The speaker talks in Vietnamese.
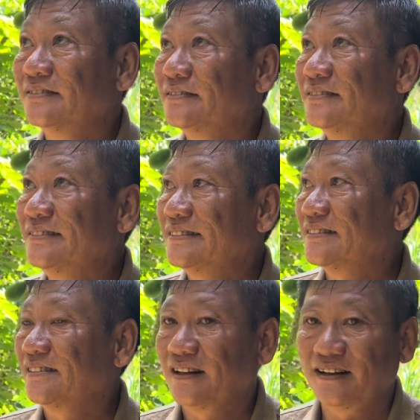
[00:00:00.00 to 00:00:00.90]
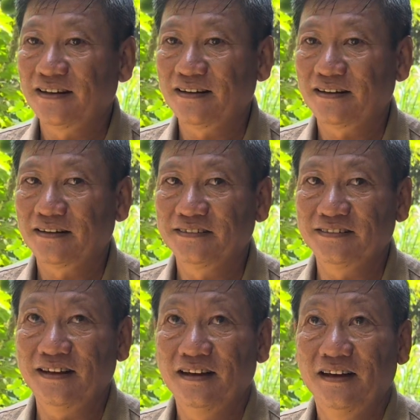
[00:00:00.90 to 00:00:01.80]
làm ừ, cái được không hiệu. hay sao
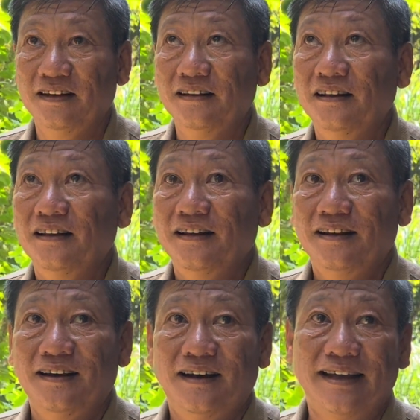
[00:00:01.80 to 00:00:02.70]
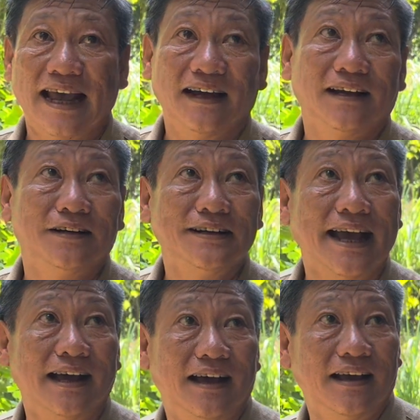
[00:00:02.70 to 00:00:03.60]
nhãn hiệu này kia rồi đó ờ, nhãn hiệu
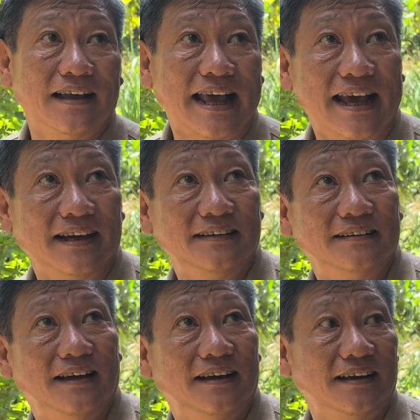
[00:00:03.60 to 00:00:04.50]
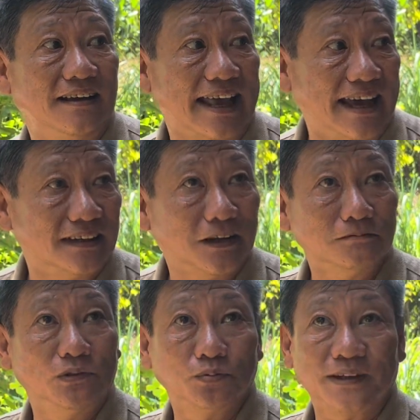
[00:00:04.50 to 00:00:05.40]
da dán ờ, nhãn
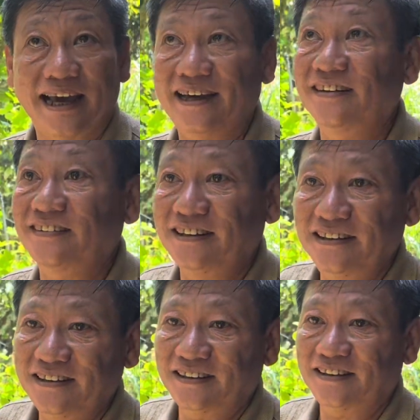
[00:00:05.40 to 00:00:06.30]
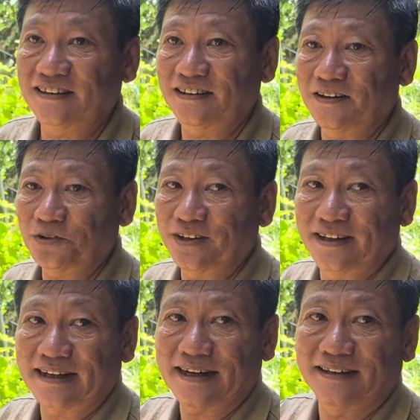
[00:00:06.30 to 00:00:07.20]
đóng nút chai rồi gì chứ đâu có
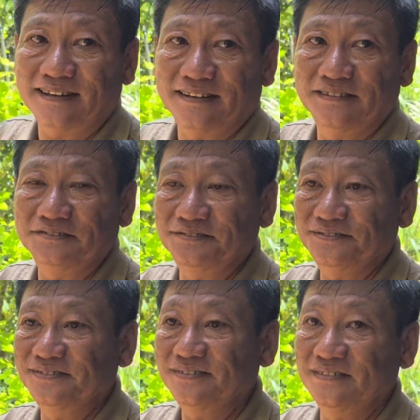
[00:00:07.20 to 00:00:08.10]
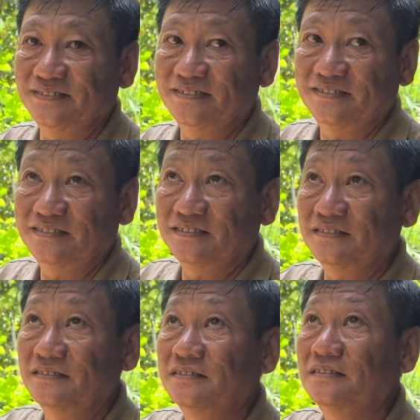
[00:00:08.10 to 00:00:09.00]
gì khác nữa dạ. mình mình có mối ga
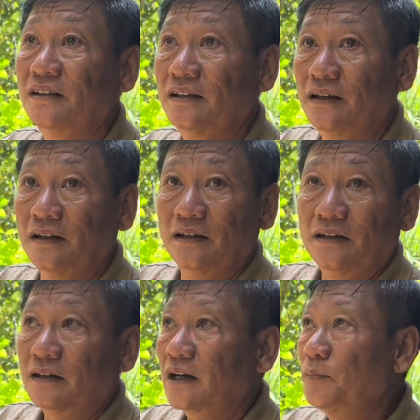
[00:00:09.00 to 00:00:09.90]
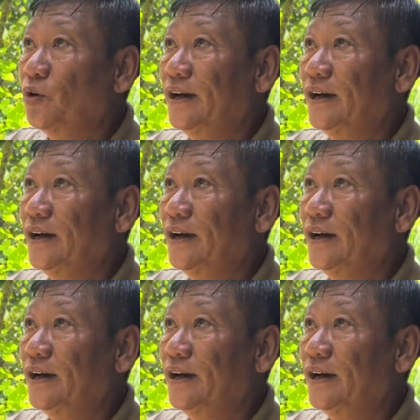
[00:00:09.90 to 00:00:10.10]
chưa chú cái mối